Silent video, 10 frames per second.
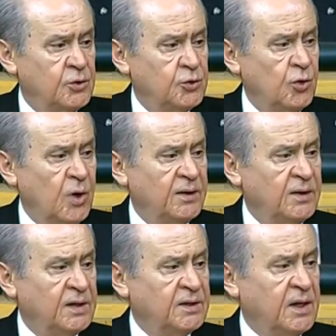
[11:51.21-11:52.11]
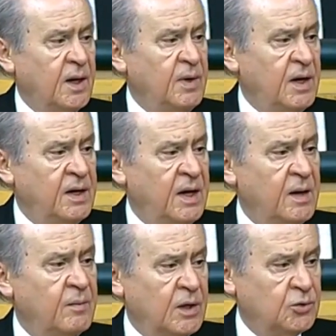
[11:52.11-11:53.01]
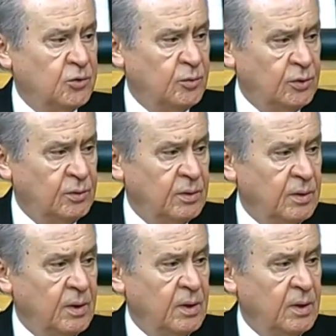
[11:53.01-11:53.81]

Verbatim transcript: Şu anda atanamayan her mazlumun,